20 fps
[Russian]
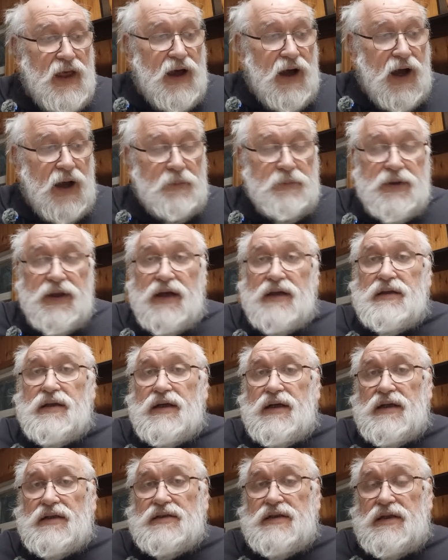объект
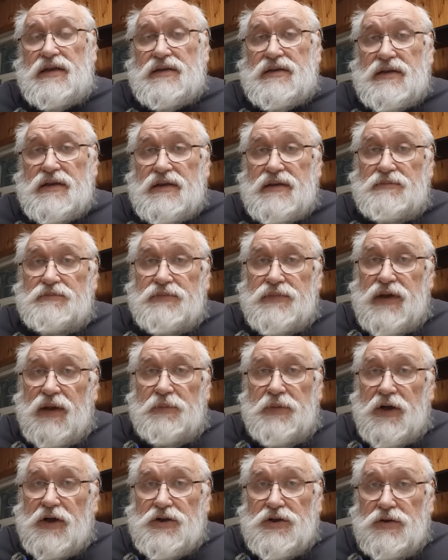оказался, не
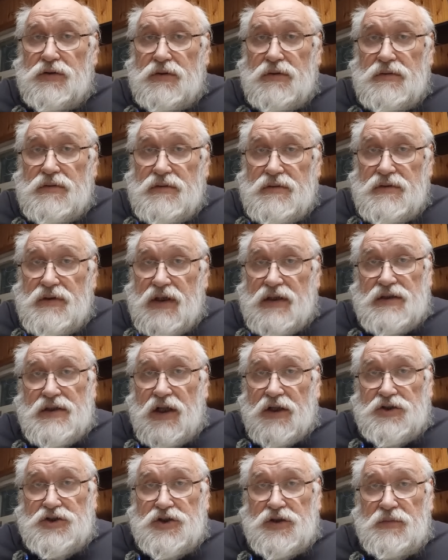прошел
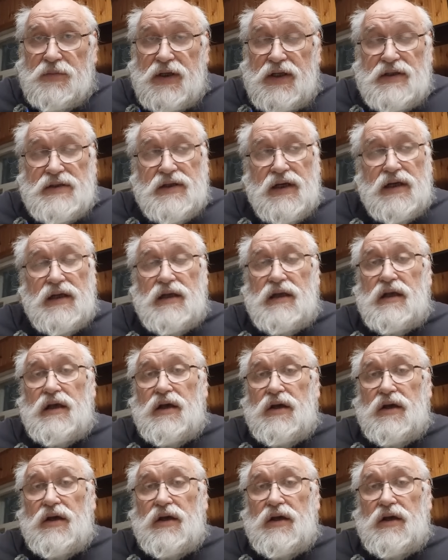достаточно близко,